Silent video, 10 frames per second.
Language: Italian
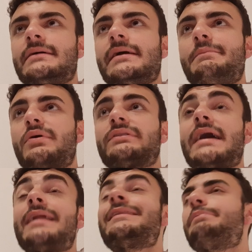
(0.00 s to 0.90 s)

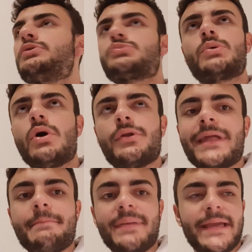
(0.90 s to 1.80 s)
importanti, poi sul gol non è
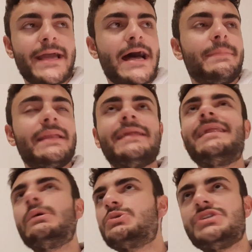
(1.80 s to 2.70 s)
impeccabile,
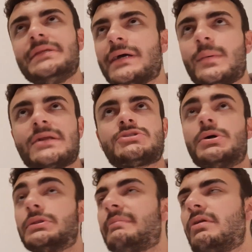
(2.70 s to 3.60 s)
nelle uscite come al
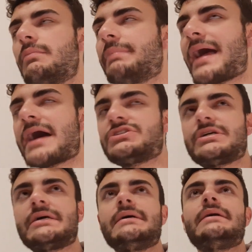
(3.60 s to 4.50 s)
solito a me non
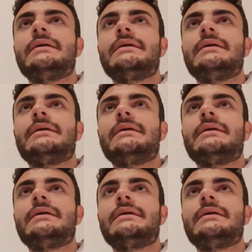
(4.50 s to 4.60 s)
piace,